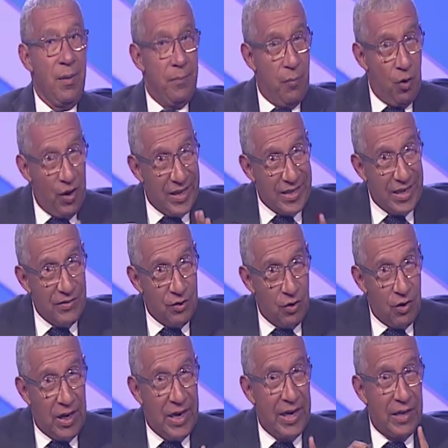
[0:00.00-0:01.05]
Ponga
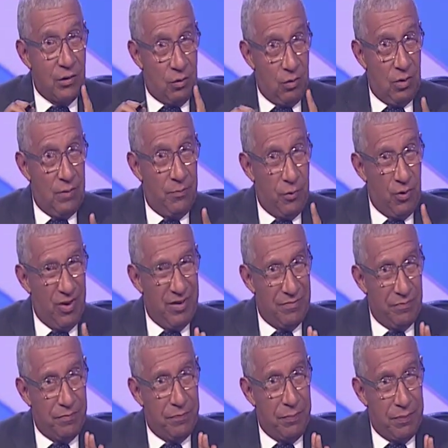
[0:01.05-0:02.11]
atención a esto, eh, porque
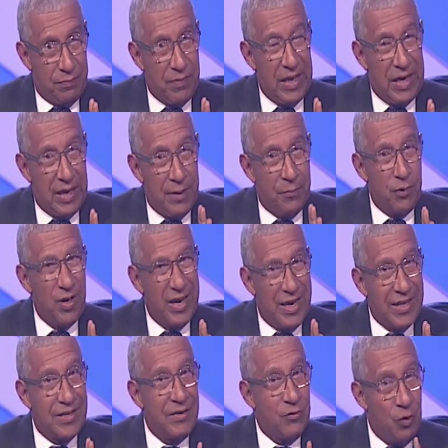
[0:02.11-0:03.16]
tiene que poner
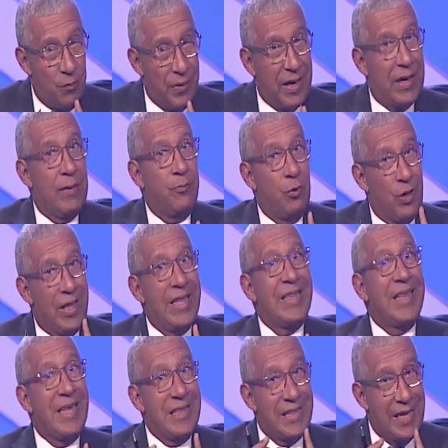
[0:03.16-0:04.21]
atención para que pueda
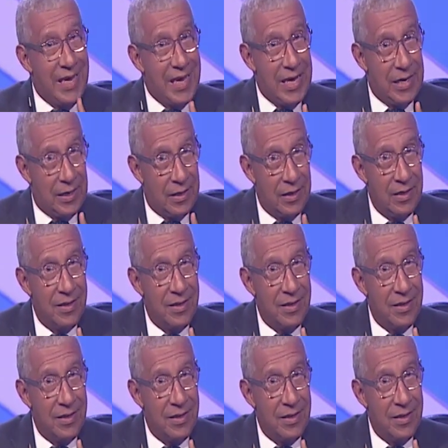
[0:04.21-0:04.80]
entender.